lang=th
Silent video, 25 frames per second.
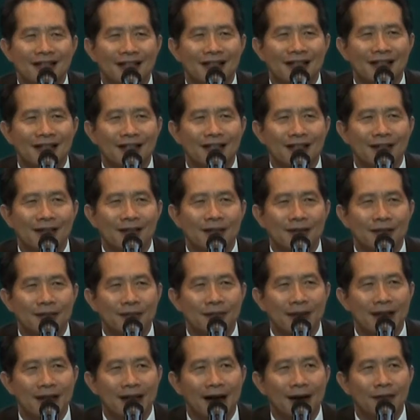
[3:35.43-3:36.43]
นะ ก็
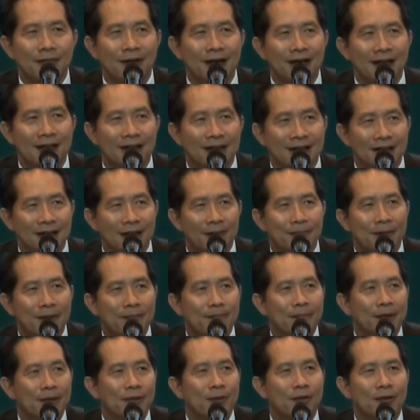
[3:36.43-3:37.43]
ไม่ทราบว่าจะเป็
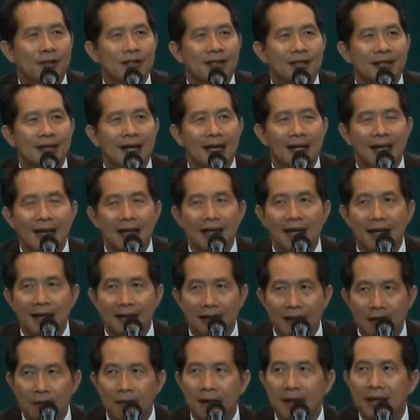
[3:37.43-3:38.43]
นประโยชน์ได้แค่ไหน
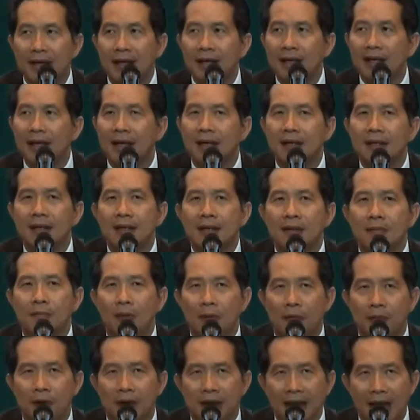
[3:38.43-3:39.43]
แต่วันนี้เนี่ย
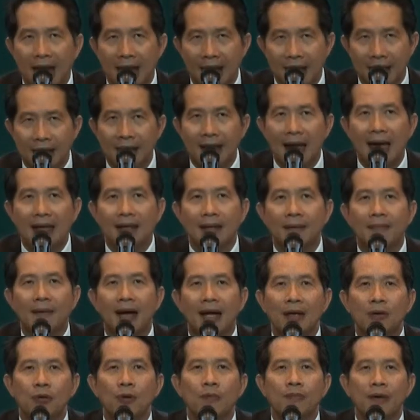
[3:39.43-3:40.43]
ผมก็อยากเห็นการทำ
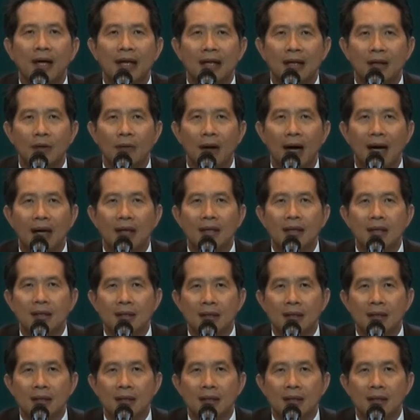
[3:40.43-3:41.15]
งานร่วมกันระหว่าง